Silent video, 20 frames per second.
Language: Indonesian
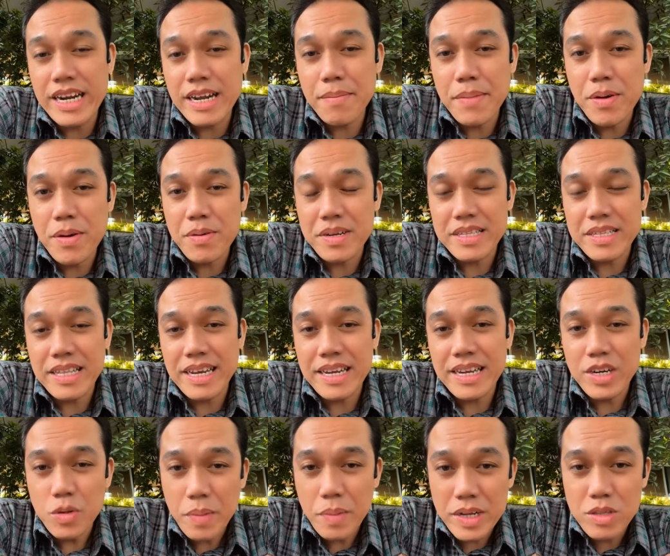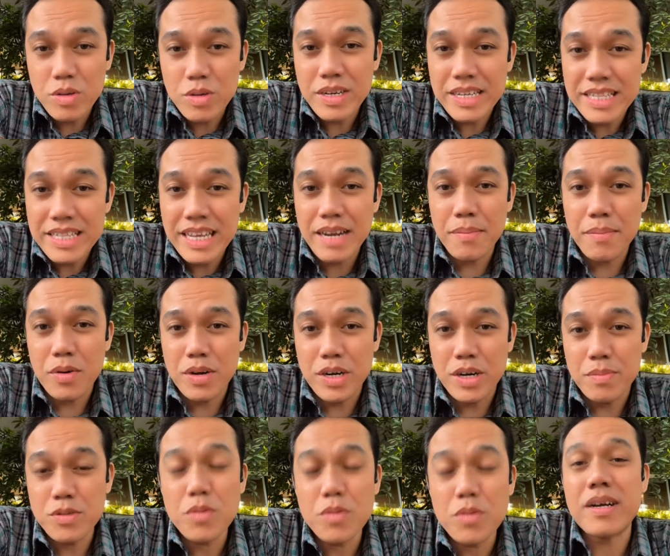yang mau kita hidup atau kita yang mau hidup?
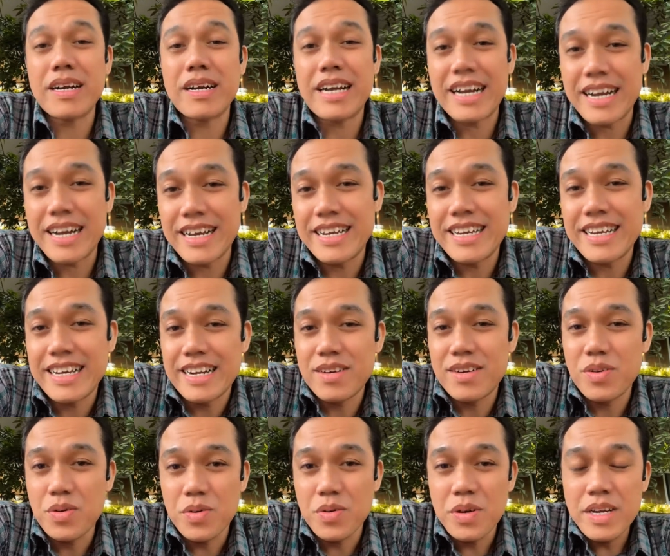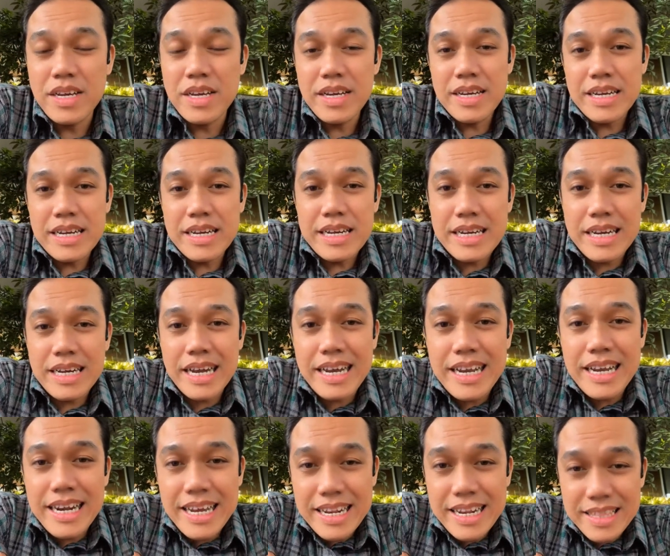Coba kakak ingat dulu. Kakak
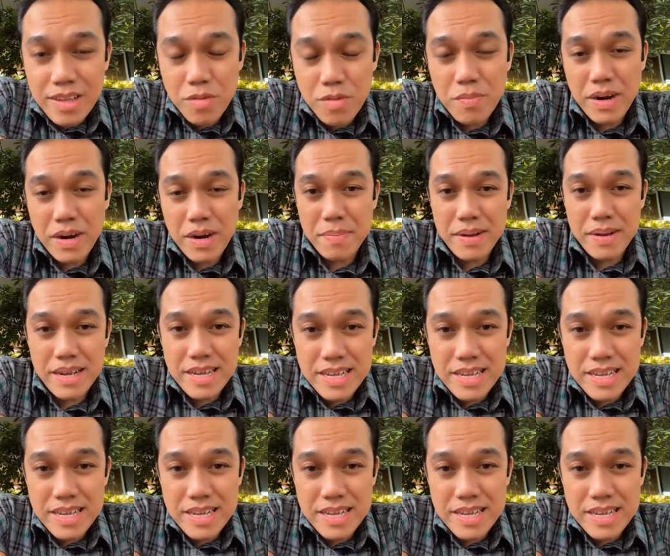lahir tahun berapa?